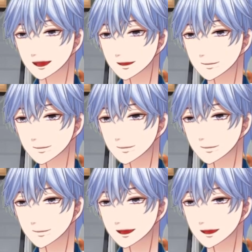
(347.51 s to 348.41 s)
で、ここの
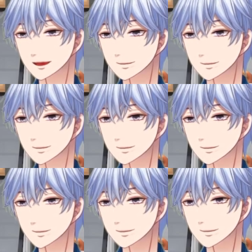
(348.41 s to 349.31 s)
ね、シンクロも
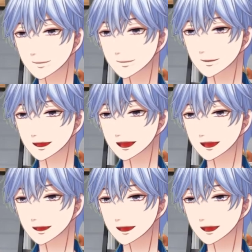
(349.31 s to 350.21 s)
やばいです
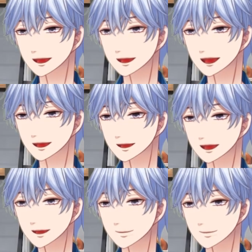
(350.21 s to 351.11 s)
し、
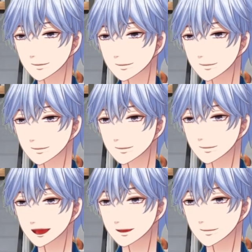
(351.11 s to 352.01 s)
で、冒頭の
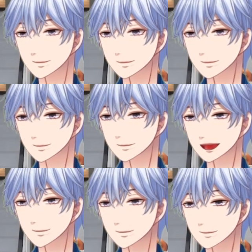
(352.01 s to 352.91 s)
ね、この
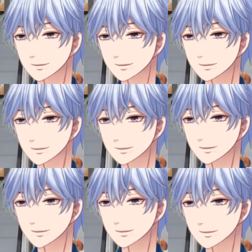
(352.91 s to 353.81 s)
アクロバティック三
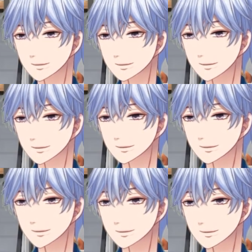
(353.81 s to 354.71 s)
昧を。
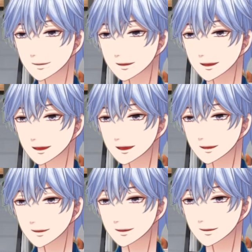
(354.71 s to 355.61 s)

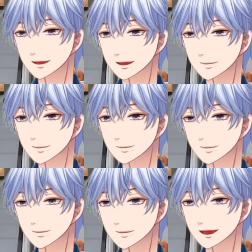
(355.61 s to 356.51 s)
で、最初の
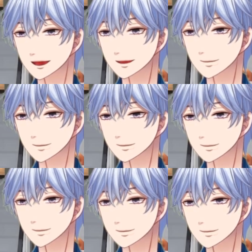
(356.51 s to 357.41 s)
ブレーキンのところ
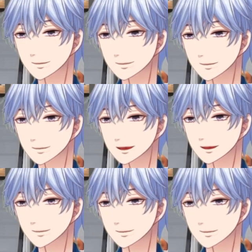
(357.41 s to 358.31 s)
も、や
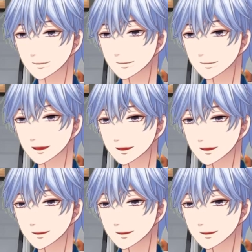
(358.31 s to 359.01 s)
ばいんですよね。